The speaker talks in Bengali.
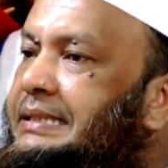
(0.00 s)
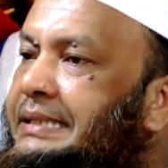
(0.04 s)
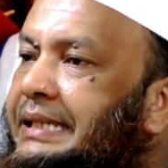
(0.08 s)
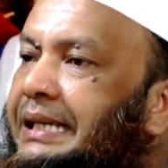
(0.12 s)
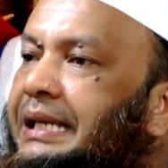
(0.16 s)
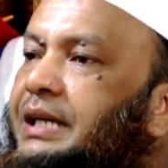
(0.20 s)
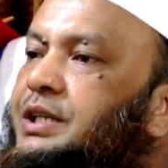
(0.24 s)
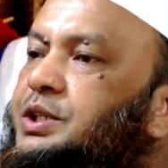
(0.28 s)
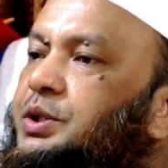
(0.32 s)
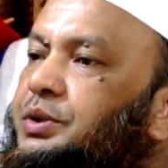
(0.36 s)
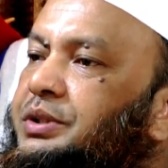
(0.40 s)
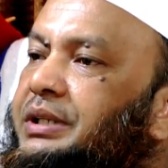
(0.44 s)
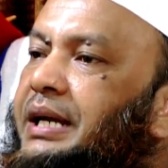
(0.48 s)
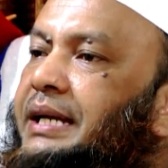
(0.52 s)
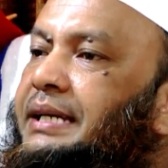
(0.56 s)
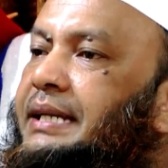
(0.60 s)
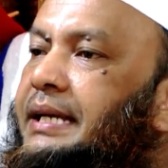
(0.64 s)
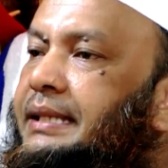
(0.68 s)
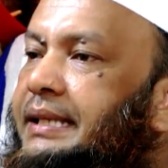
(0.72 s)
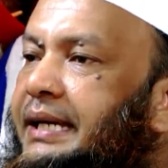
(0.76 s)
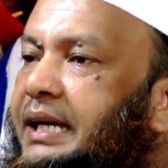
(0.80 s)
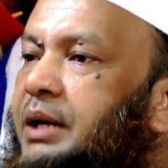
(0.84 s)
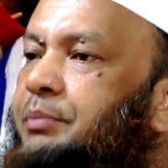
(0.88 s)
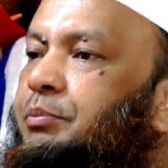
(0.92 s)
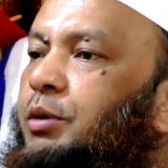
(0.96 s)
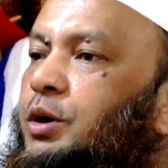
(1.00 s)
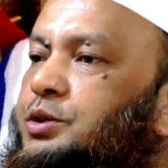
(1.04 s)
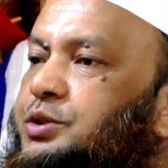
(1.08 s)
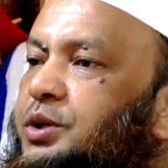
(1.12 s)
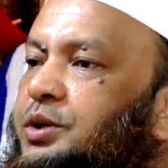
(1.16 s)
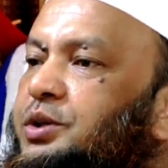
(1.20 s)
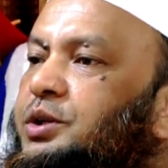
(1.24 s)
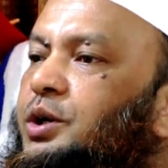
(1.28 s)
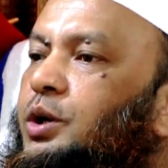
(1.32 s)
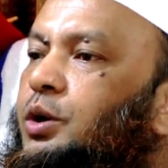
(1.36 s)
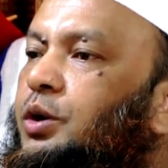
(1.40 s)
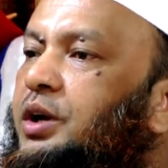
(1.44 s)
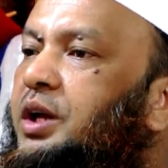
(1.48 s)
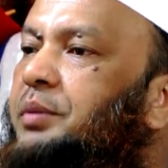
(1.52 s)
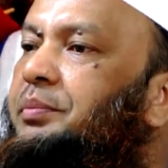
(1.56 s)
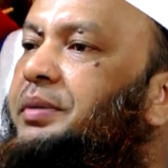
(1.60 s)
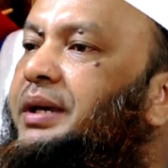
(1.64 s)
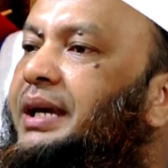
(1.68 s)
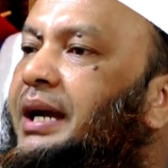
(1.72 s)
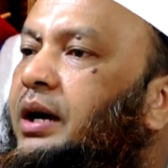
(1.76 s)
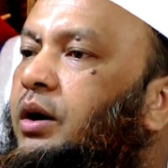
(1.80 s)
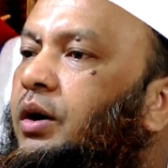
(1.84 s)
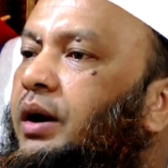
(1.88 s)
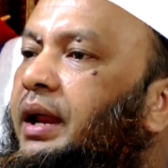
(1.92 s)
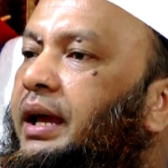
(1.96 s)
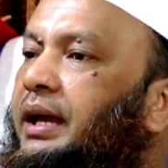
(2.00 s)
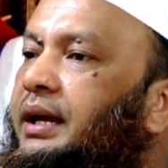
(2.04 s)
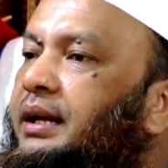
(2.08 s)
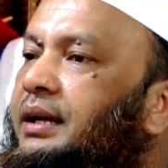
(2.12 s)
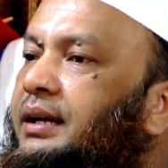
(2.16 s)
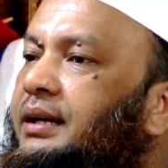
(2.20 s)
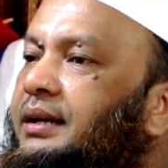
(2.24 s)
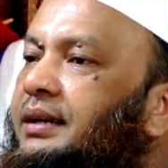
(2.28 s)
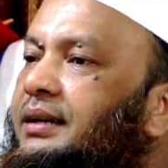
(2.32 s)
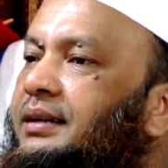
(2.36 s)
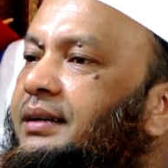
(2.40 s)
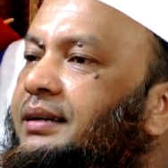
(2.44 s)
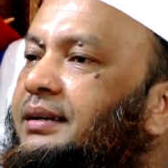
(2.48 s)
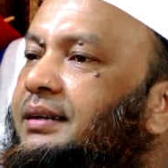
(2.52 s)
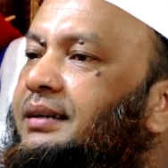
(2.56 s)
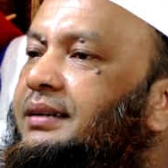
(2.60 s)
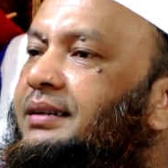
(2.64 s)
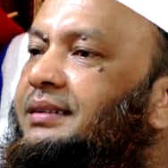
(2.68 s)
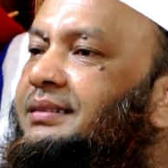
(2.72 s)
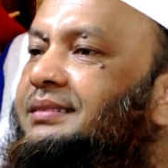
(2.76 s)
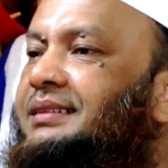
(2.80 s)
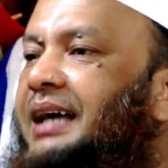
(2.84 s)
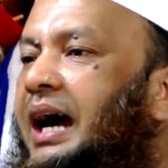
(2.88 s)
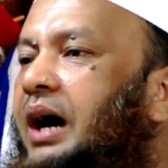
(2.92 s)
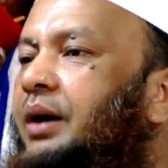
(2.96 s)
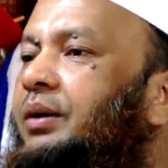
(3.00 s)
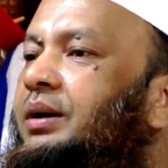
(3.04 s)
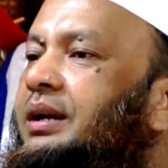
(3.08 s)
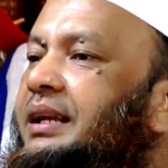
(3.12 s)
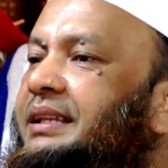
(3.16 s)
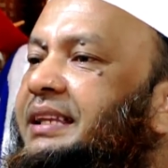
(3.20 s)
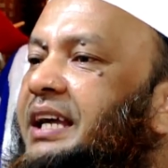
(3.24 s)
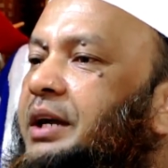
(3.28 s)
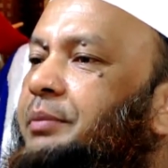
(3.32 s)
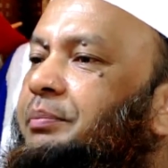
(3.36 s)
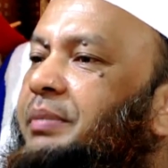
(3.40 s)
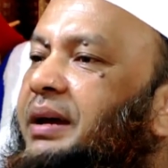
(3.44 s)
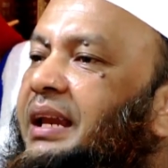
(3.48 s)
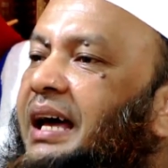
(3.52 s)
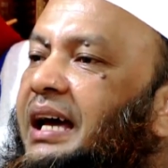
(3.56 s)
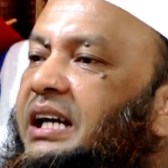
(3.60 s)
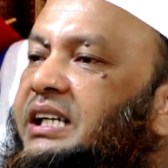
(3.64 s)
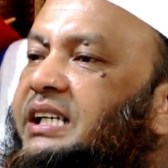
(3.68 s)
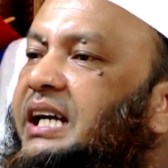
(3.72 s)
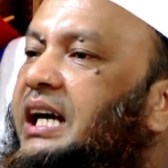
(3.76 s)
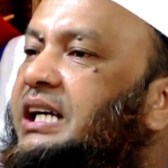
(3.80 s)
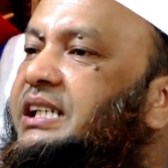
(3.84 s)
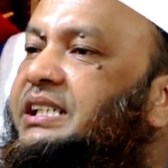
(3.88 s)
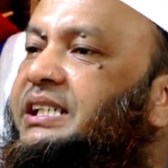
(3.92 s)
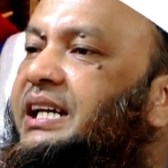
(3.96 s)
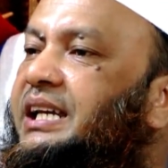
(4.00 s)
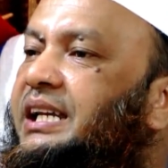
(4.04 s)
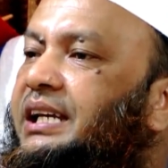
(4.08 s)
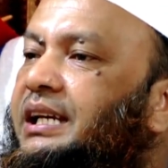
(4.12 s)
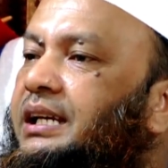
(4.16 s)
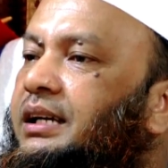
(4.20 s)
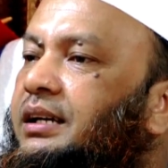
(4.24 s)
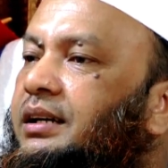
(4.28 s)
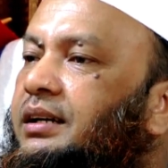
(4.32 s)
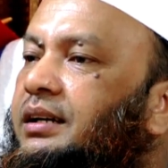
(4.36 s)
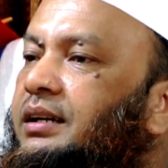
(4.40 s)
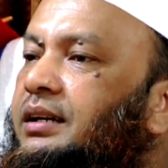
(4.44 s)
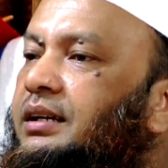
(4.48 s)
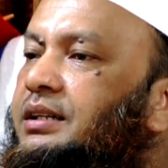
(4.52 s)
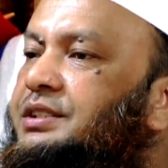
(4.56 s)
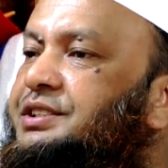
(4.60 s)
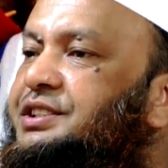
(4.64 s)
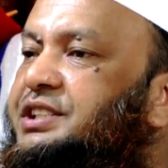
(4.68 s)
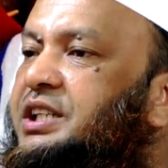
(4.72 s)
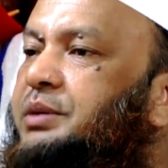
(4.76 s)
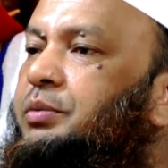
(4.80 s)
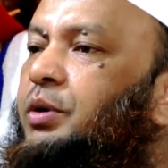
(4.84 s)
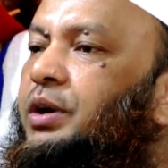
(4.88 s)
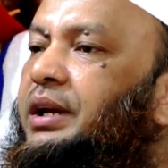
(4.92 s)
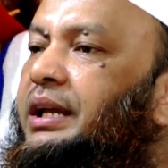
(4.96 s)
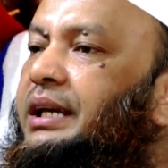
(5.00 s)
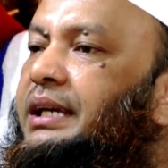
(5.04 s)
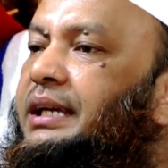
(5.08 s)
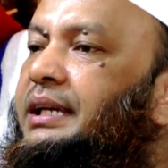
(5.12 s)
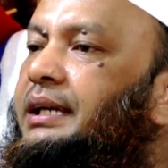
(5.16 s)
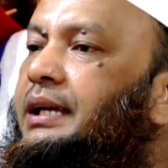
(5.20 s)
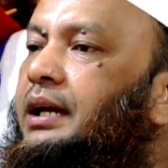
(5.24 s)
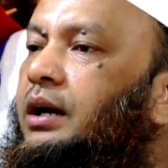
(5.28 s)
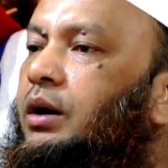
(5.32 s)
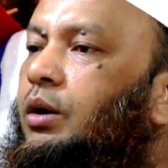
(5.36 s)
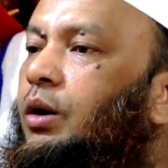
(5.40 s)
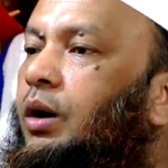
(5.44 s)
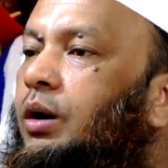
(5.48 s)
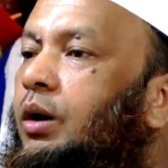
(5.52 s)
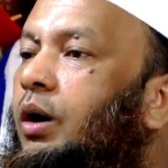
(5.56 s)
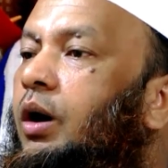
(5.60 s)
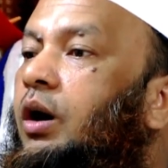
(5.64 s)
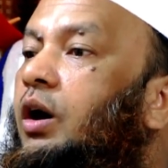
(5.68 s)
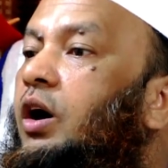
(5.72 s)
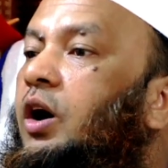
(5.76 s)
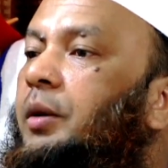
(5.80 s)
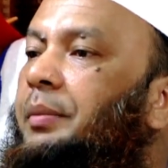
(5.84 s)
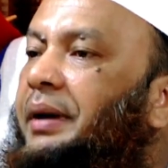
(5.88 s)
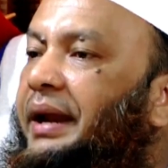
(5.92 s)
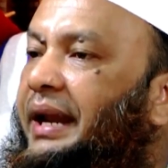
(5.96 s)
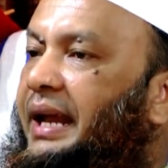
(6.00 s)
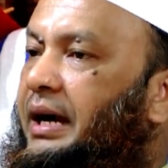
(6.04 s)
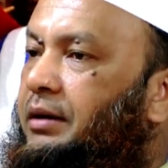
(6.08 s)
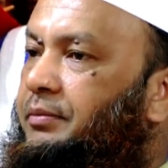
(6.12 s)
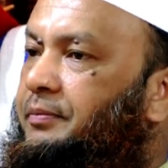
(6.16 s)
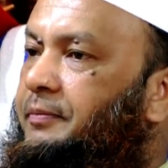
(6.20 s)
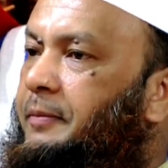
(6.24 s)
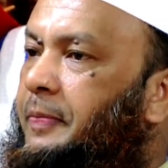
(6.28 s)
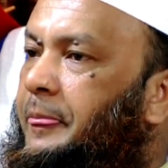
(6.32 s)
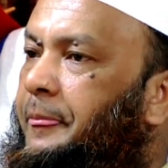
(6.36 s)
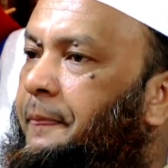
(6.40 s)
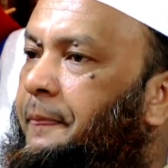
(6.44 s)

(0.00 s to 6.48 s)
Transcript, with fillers: ছেলে যদি এটা দেখে পছন্দ করে বিয়ে করে তাহলে দেখবেন আর সাংসারিক জীবনে গিয়ে কলহ হবে না